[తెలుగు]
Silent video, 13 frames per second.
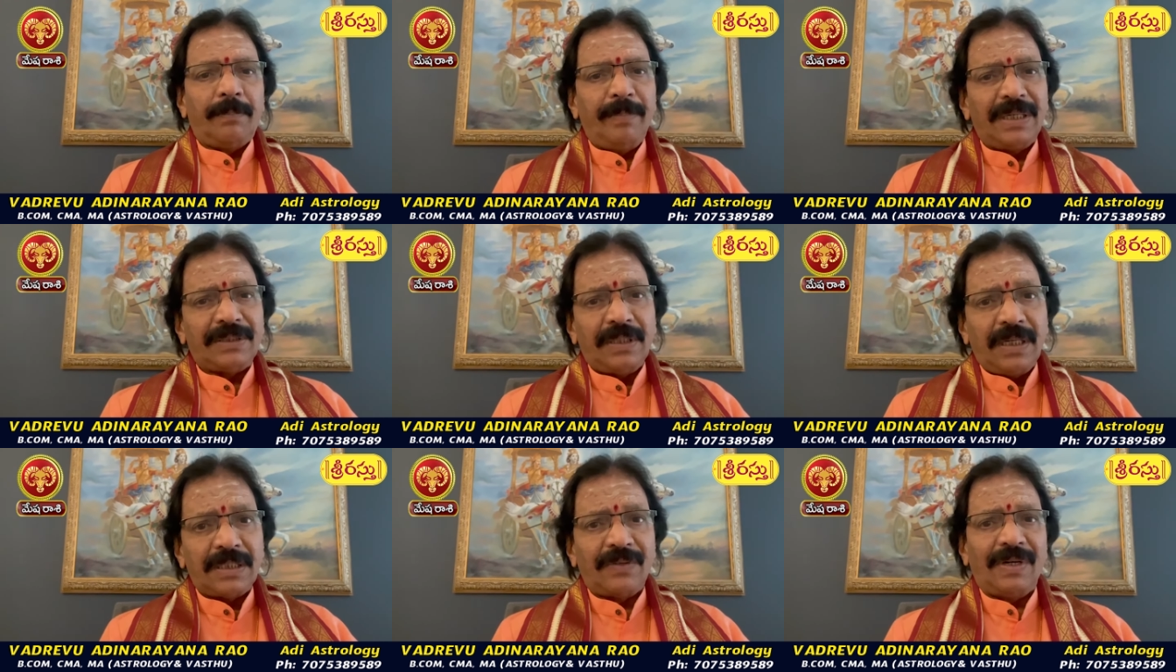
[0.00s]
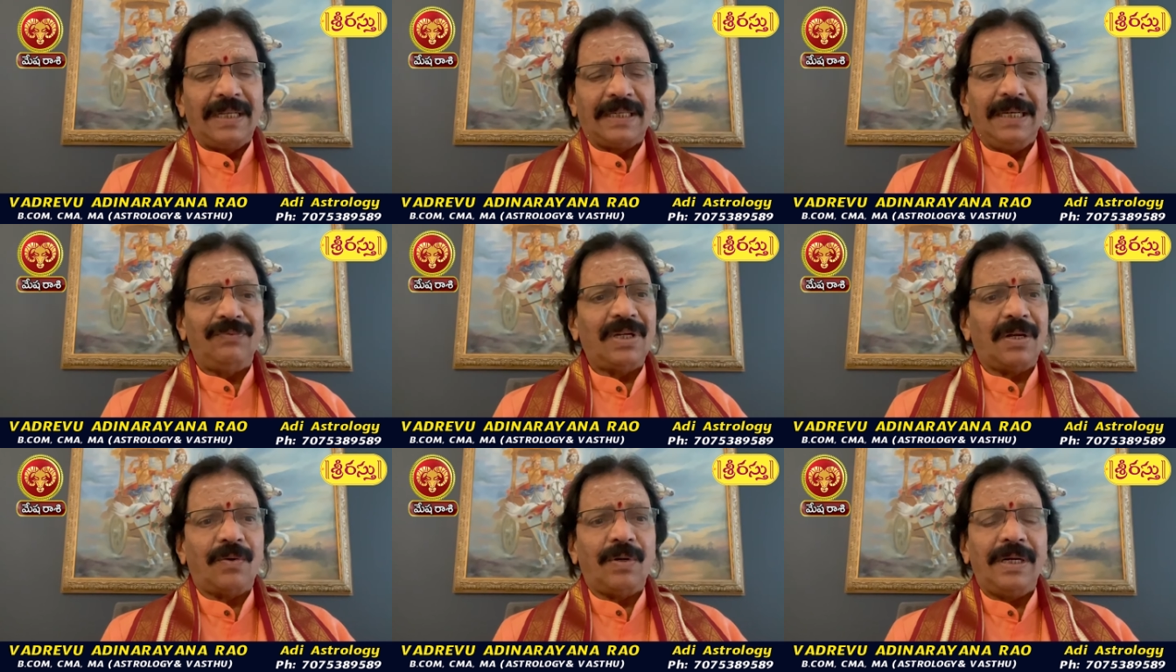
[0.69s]
మేషరాశి వాళ్ళకి
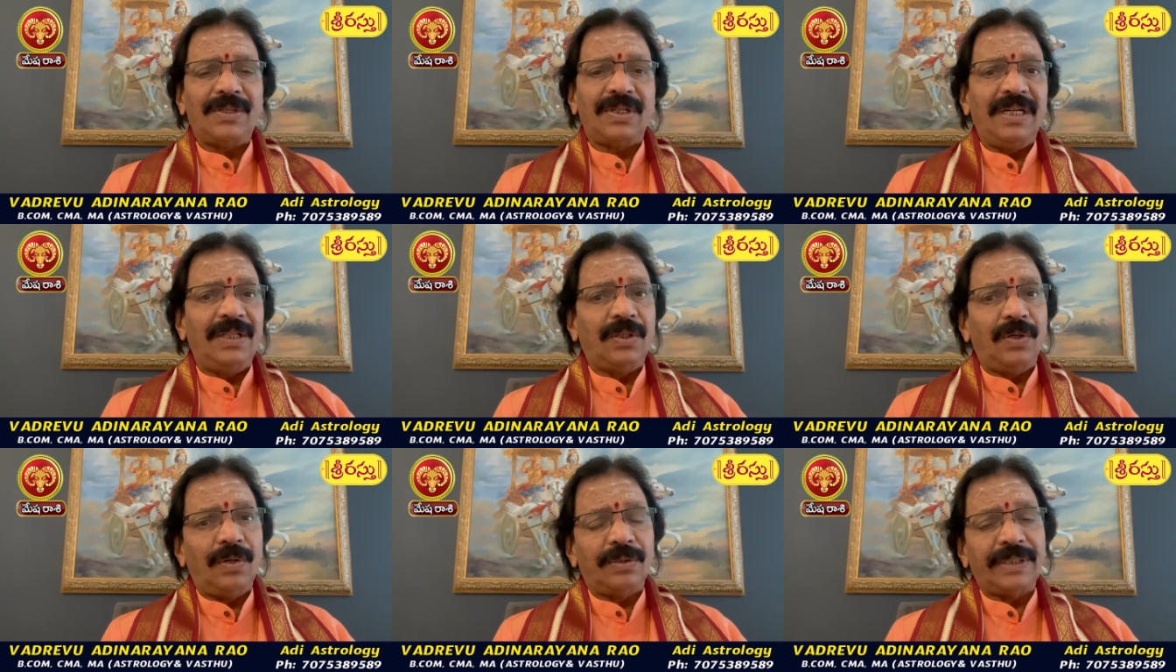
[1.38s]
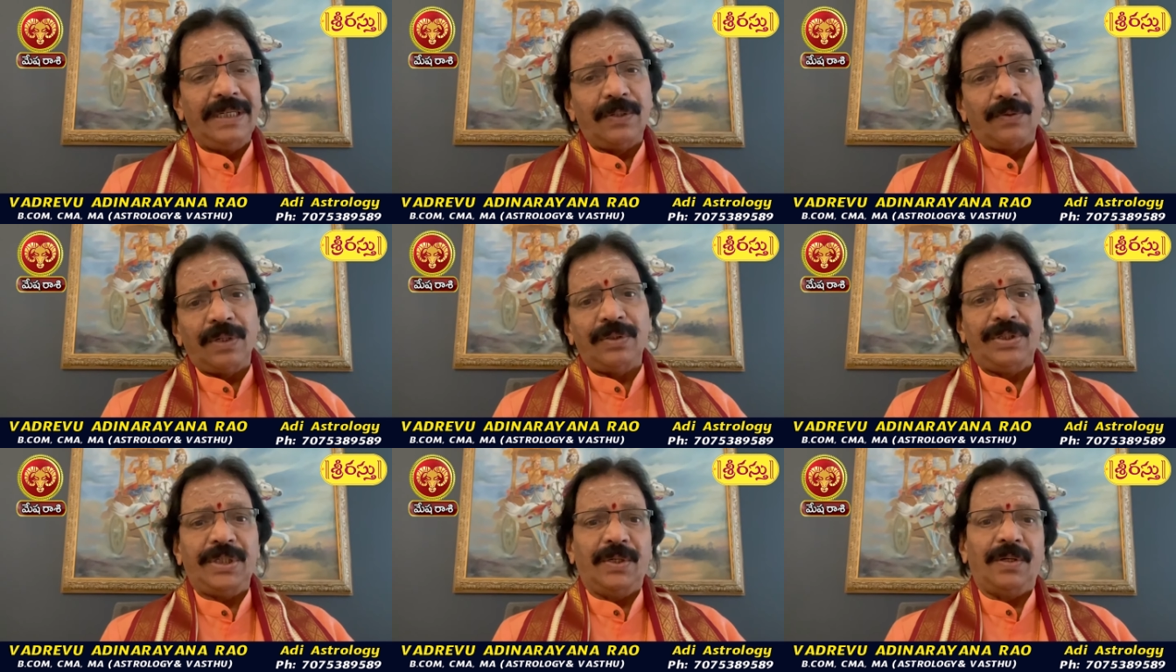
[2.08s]
అంతేకాకుండా శనితో శని కూడా
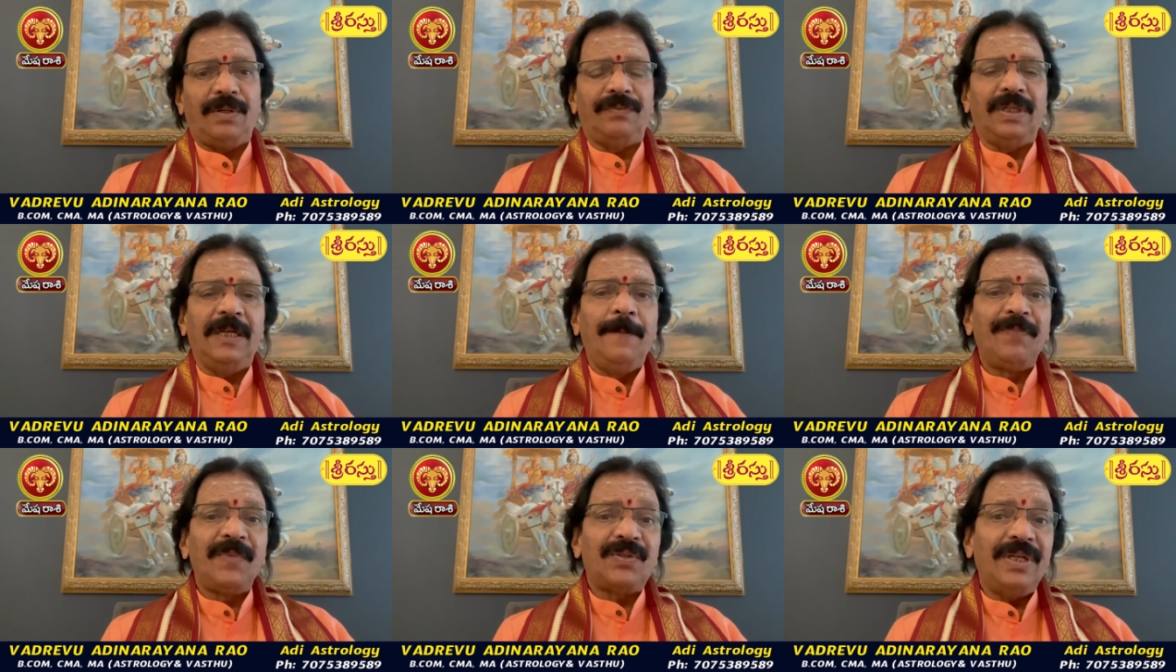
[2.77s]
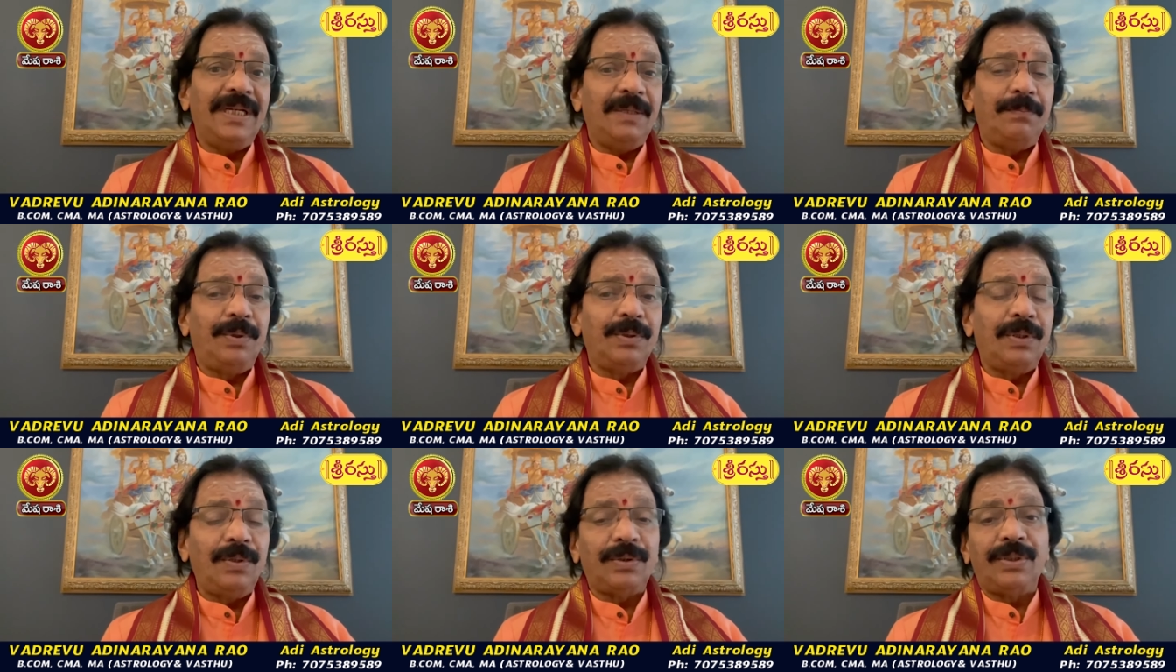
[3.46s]
దృష్టి కూడా ఉంది శని
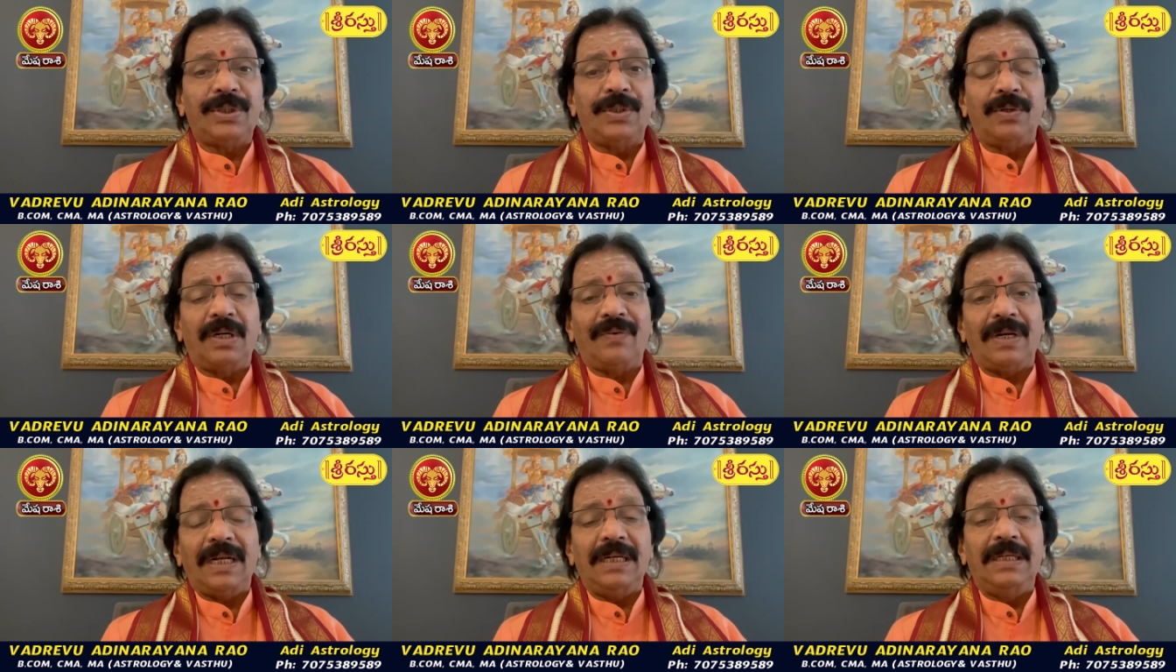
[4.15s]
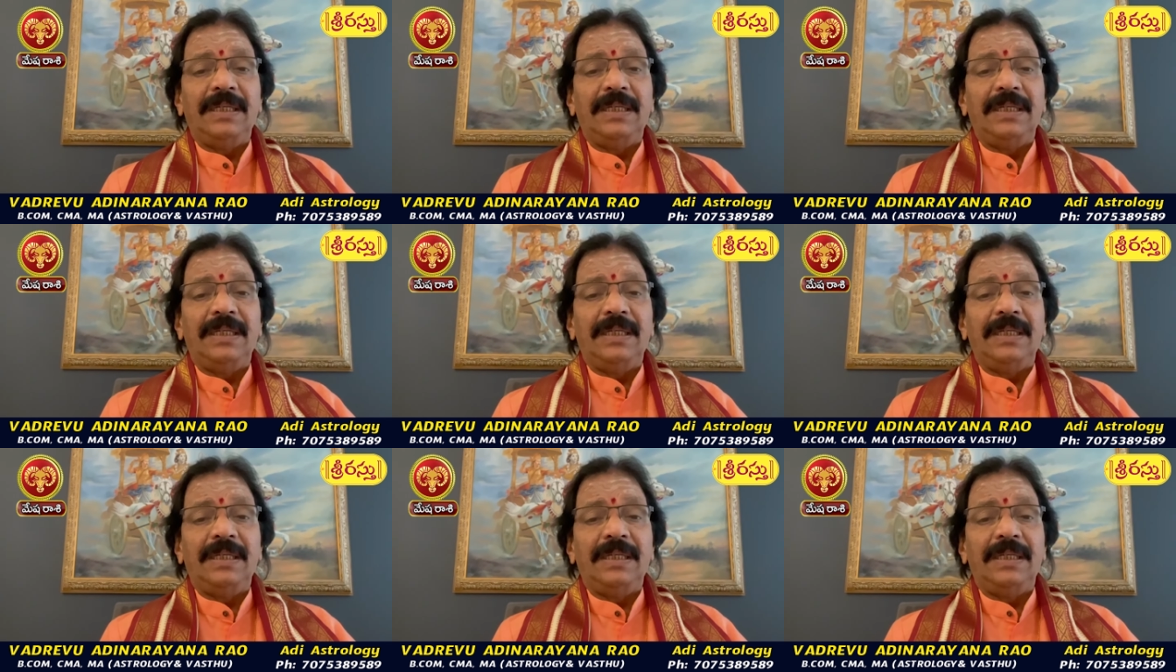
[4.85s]
బుధులు దృష్టి ఉండడం వల్ల